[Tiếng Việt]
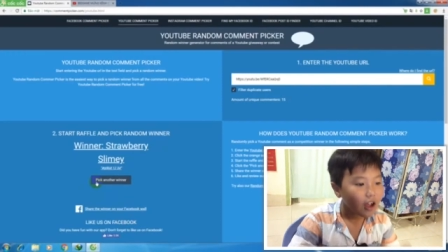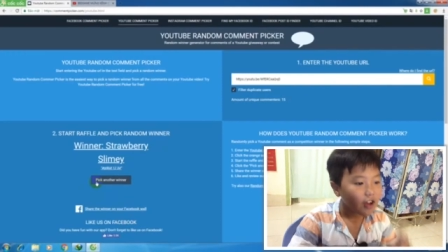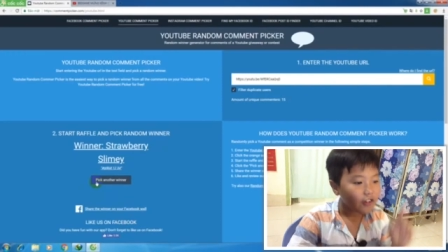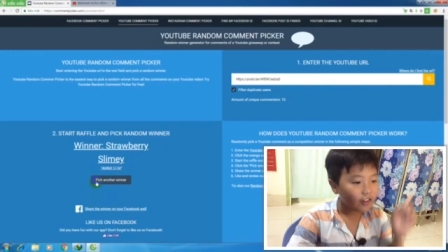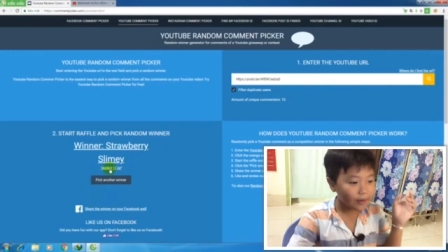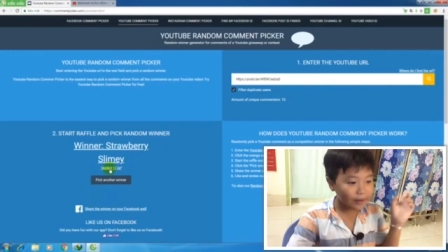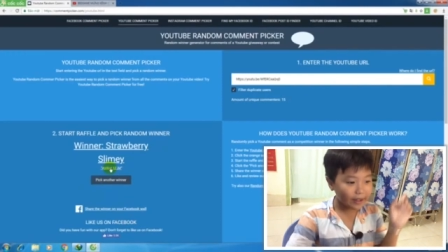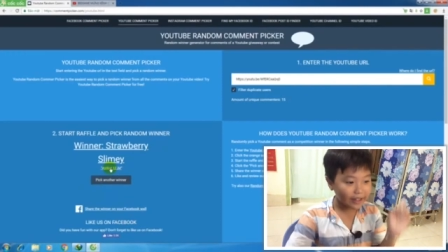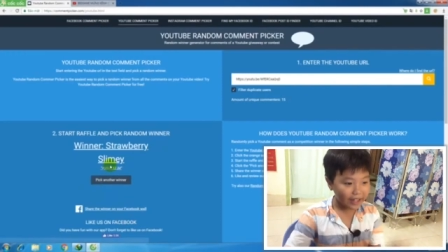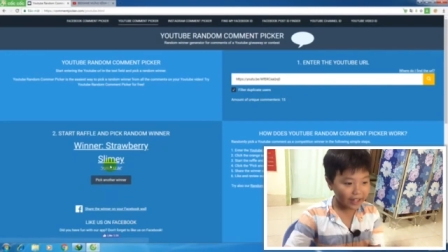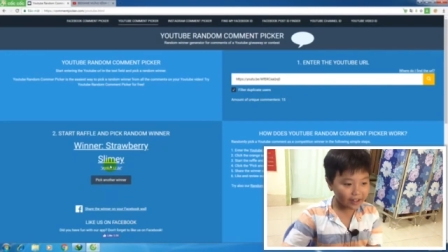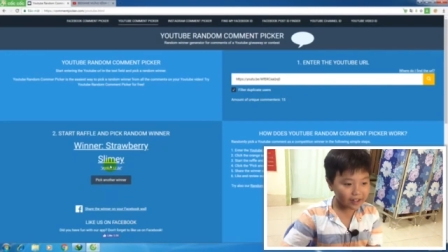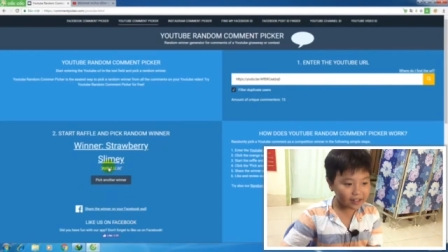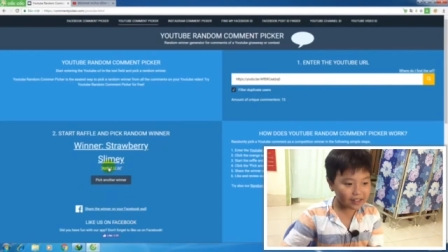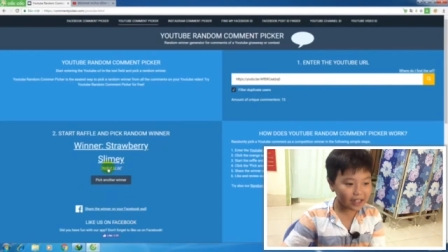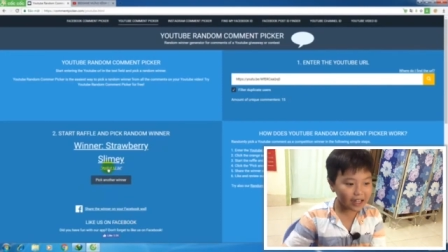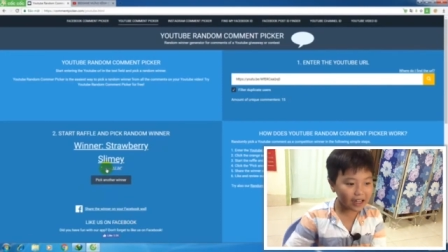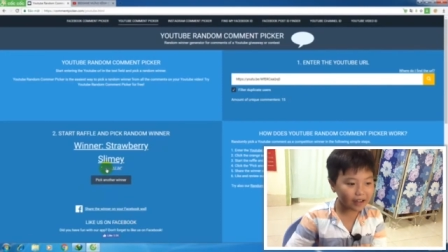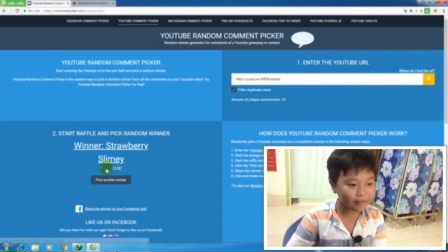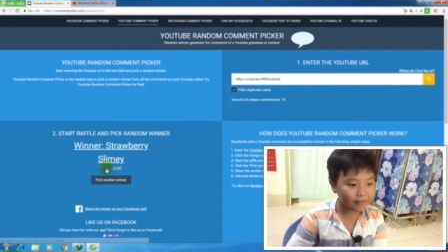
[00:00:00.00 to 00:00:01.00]
và bạn dễ nhất
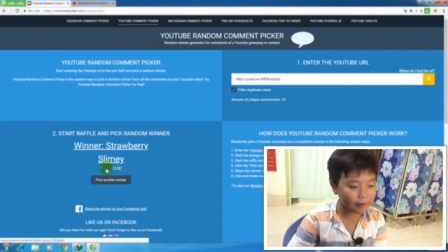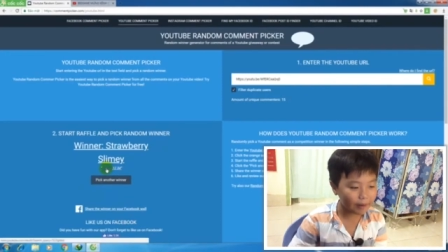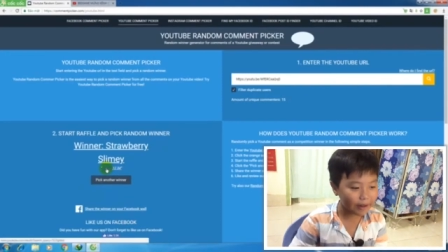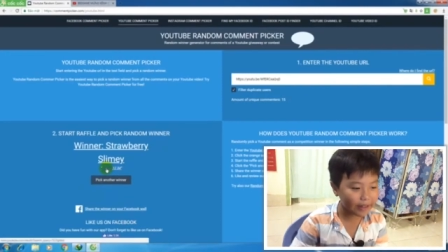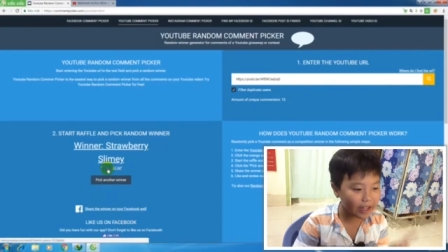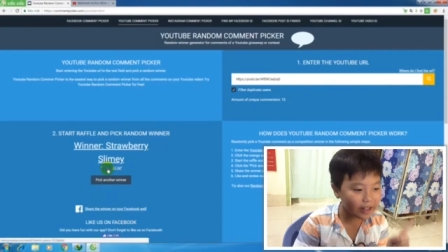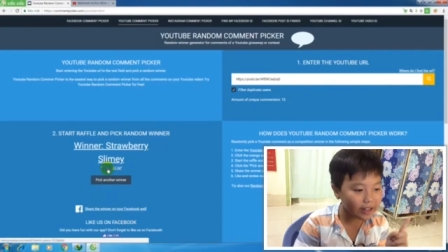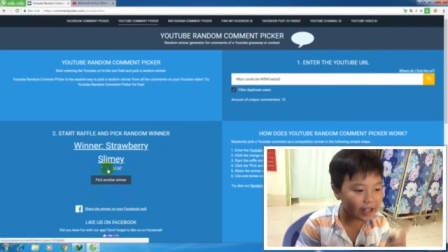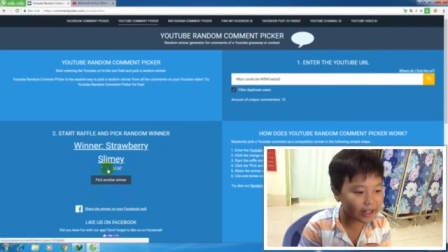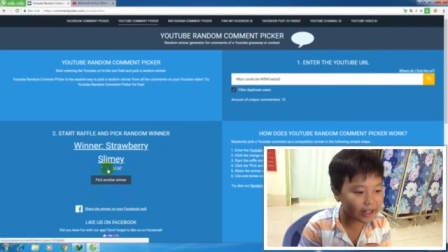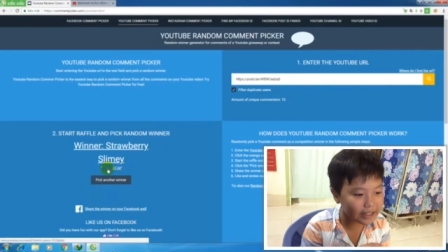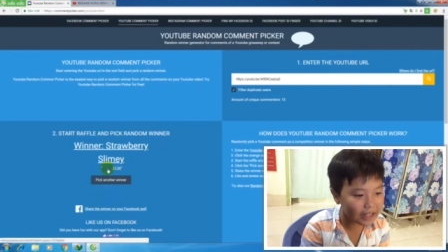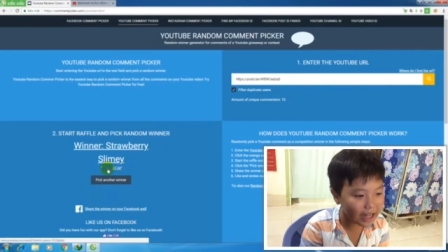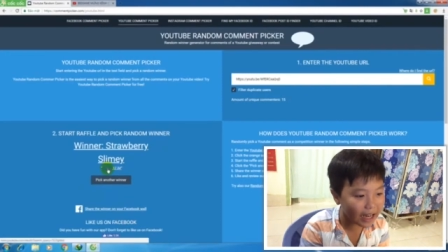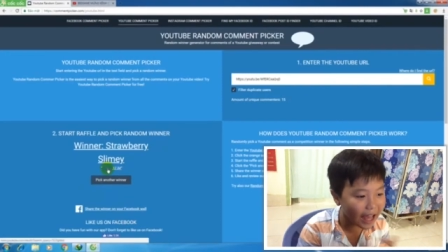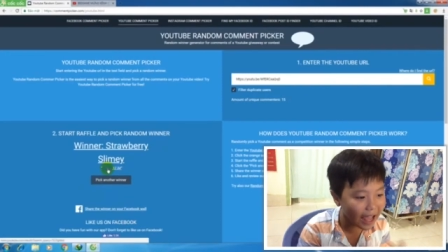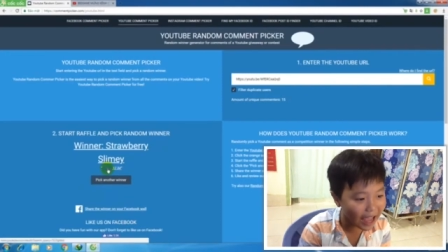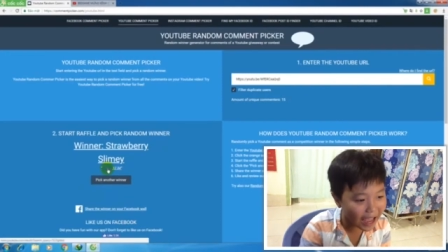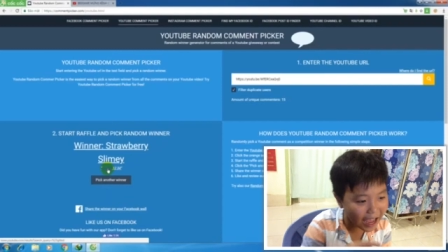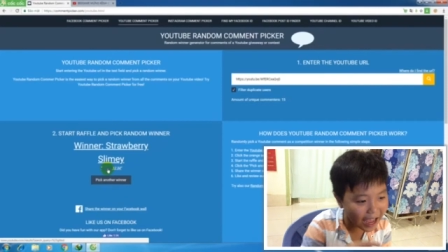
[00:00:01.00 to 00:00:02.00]
sẽ, và bạn dễ nhì sẽ
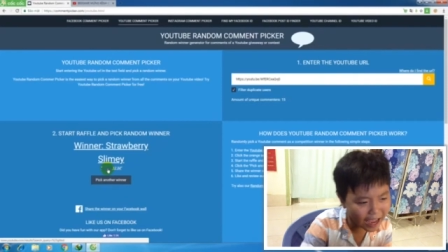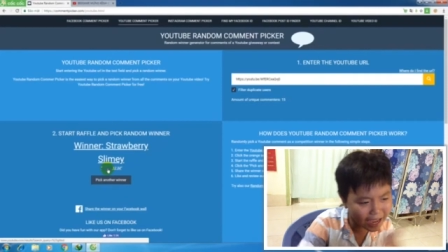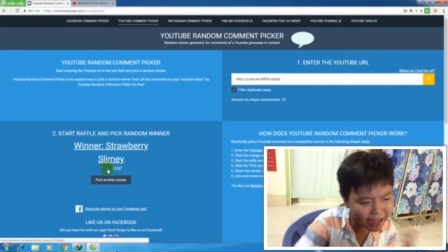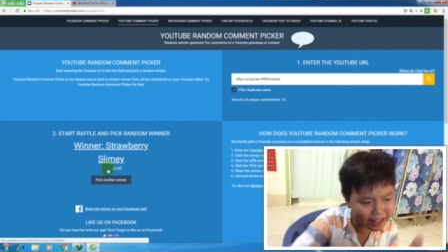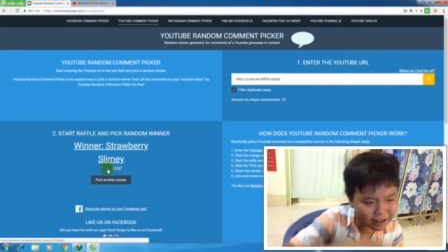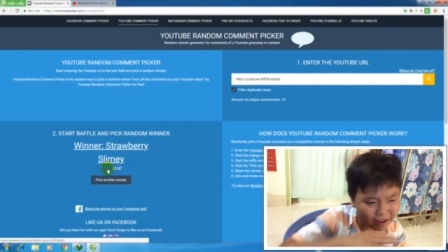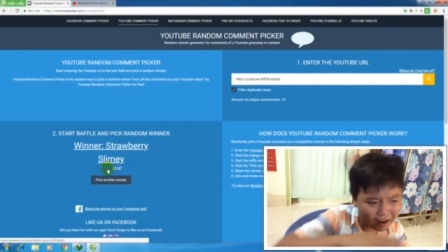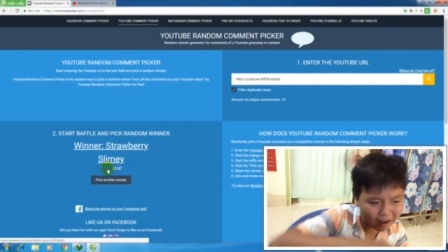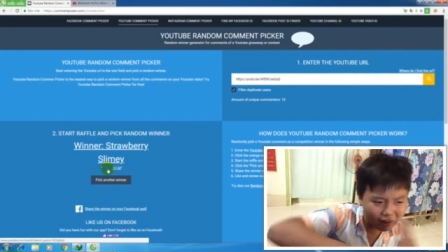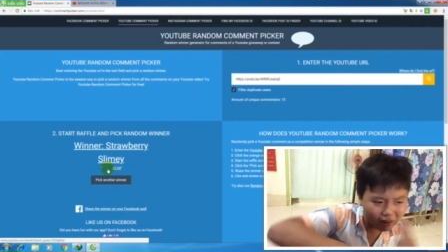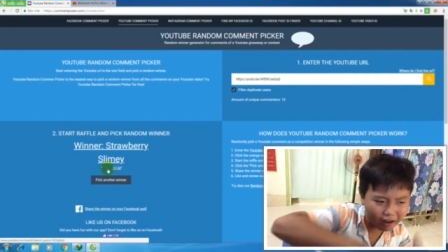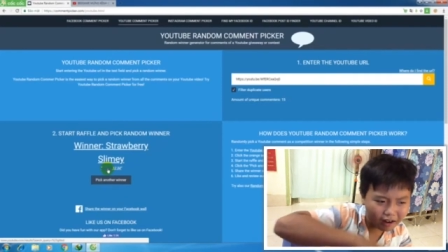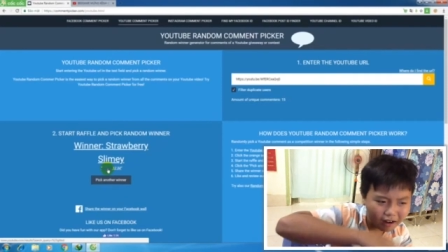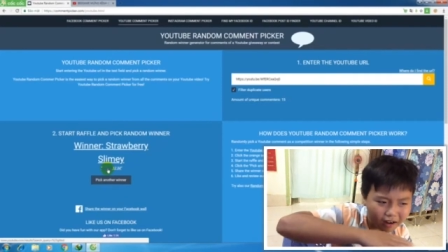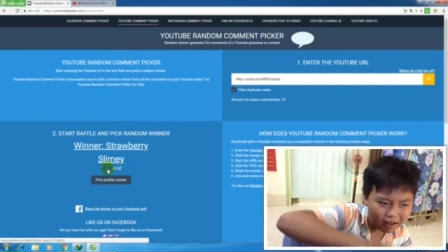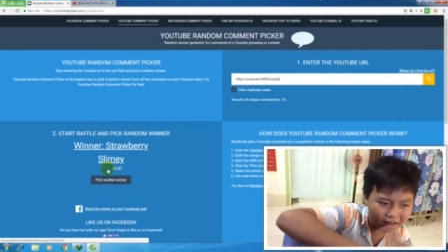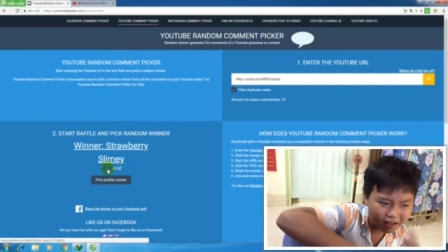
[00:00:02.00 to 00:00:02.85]
là ai nhỏ